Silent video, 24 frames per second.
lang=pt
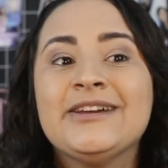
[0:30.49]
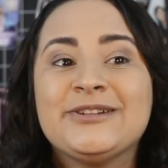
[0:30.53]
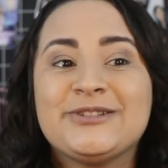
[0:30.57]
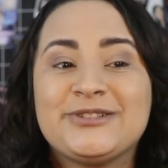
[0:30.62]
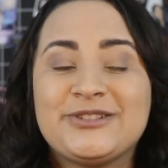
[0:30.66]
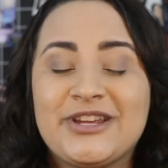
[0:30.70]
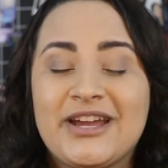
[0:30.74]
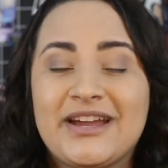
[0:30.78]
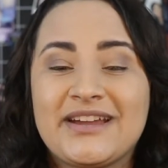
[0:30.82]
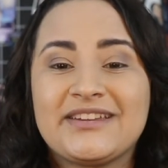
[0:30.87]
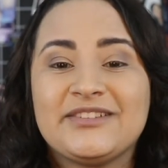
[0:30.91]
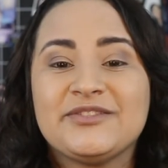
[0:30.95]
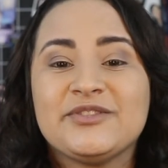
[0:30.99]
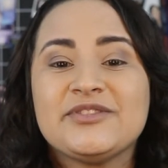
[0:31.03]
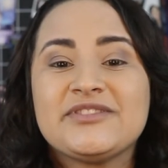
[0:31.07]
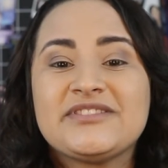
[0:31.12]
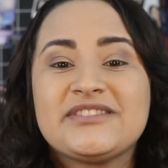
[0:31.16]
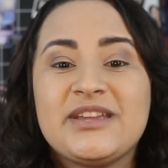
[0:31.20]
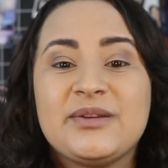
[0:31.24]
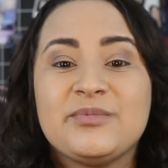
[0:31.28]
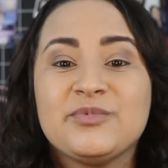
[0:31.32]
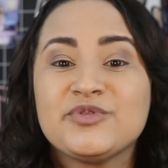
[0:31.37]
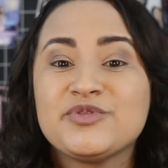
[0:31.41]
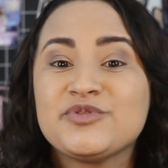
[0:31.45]
já que nós
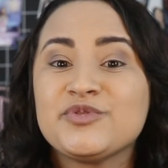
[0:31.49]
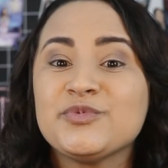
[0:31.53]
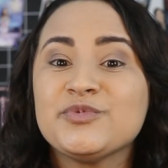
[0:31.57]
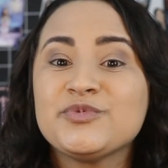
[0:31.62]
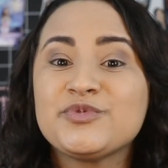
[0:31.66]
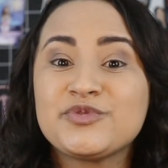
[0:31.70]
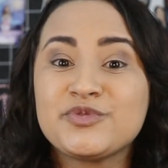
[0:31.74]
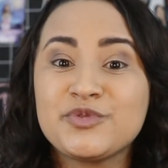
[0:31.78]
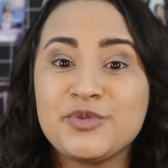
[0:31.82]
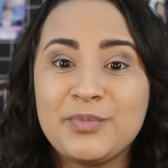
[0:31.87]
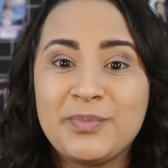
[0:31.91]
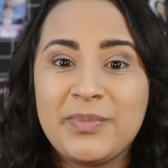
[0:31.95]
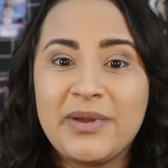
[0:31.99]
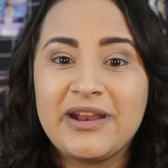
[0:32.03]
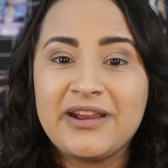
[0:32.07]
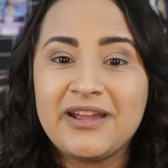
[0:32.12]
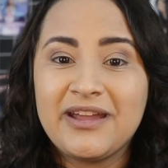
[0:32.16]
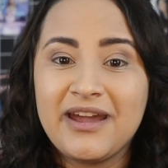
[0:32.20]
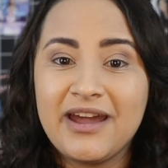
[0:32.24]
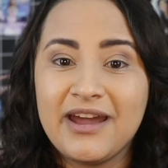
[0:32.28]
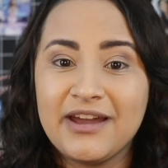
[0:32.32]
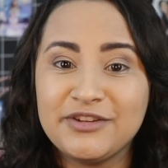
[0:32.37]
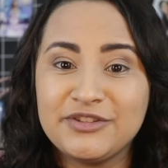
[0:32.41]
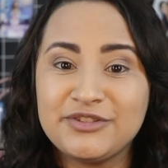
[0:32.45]
temos um super
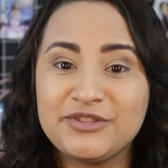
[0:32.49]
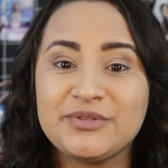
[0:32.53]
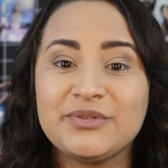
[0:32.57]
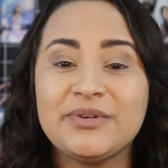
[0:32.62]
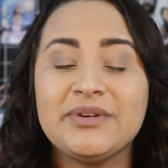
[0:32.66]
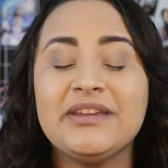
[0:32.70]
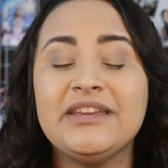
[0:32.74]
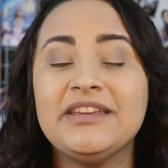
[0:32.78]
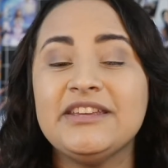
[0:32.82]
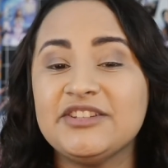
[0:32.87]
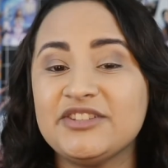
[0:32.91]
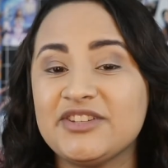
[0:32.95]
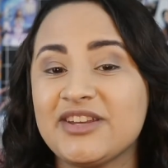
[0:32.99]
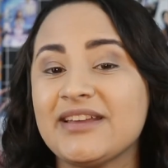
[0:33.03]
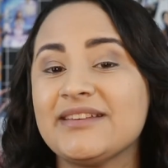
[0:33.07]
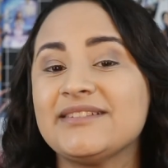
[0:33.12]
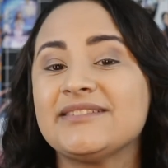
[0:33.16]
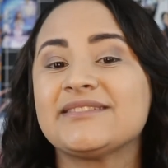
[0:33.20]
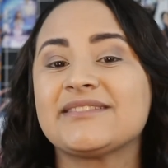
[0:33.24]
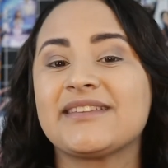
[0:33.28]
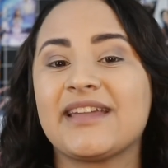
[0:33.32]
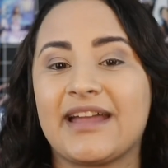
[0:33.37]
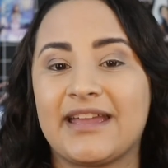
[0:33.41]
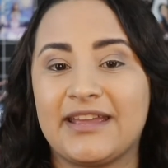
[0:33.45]
gancho e já
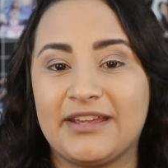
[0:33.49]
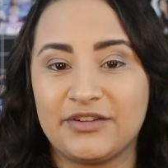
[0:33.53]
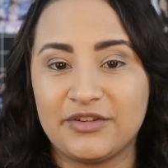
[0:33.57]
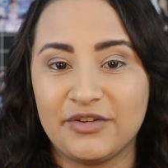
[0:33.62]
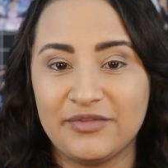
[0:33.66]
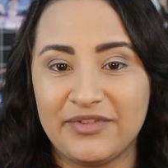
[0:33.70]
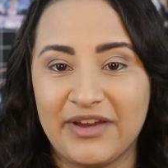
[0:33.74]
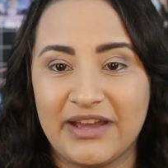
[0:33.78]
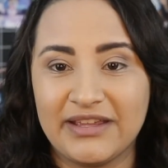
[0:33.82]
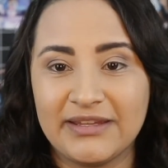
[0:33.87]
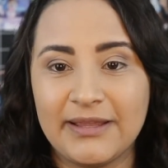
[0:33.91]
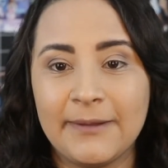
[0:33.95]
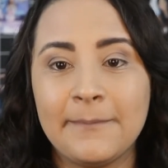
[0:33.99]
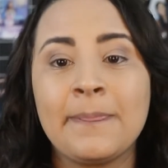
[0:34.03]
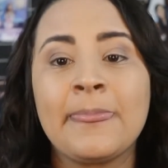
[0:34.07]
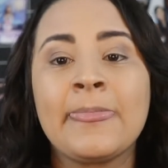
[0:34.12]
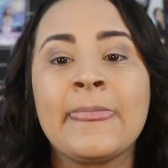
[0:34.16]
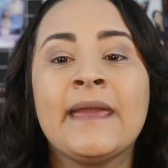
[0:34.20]
está renovada.